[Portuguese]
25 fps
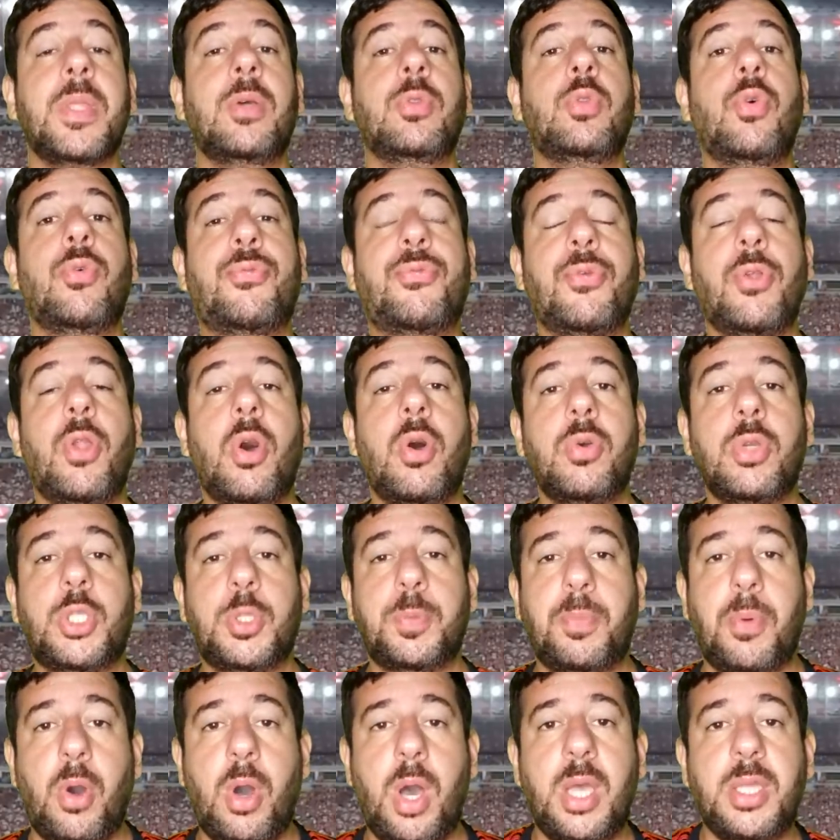do Flow
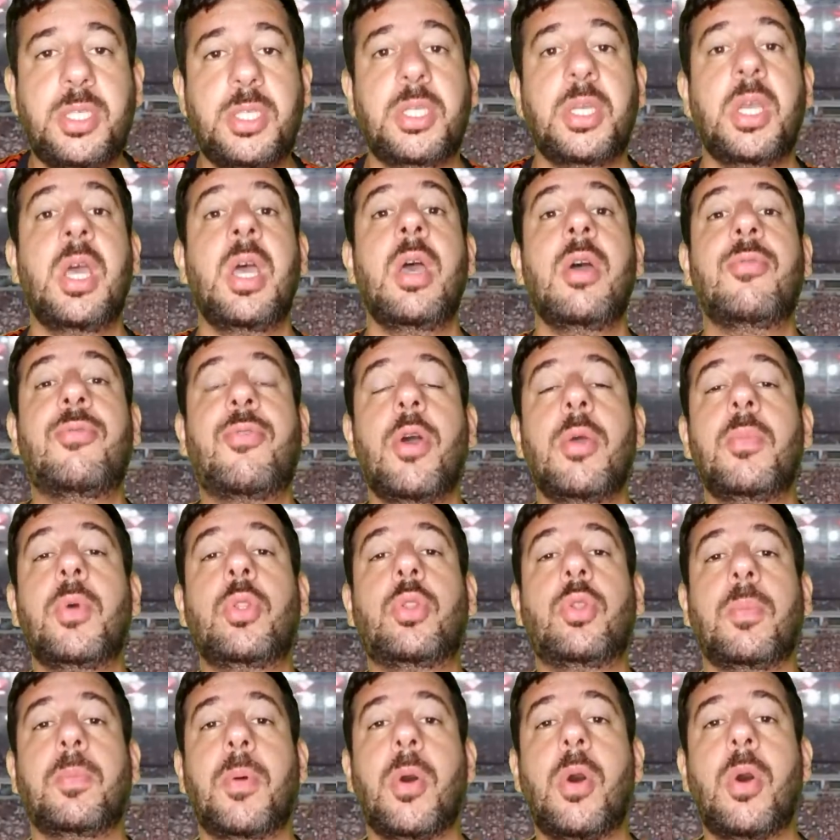Esporte foi
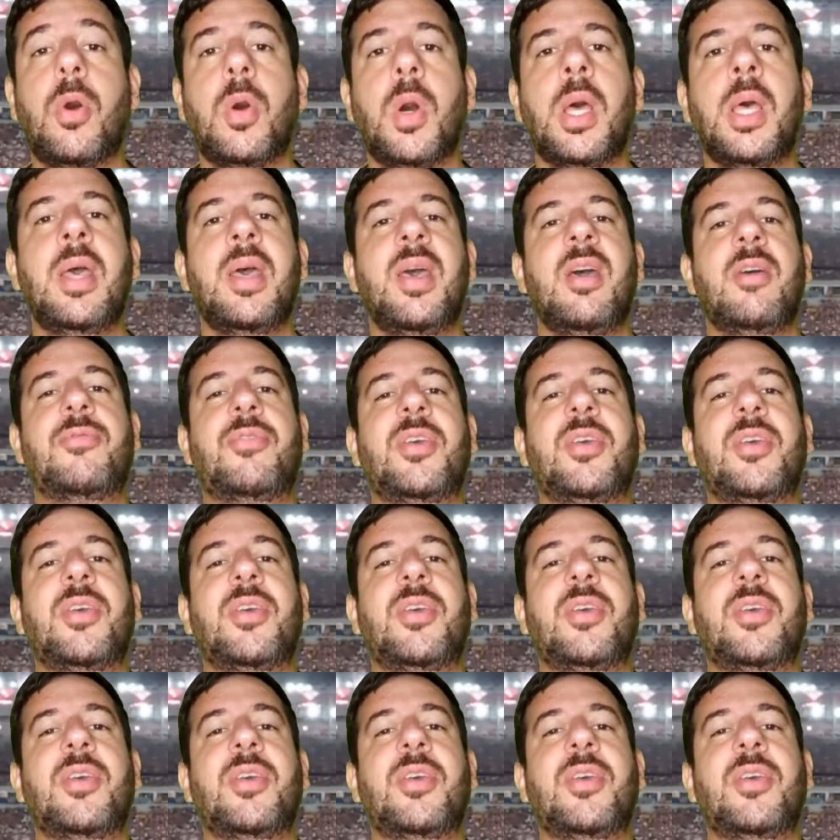muito boa,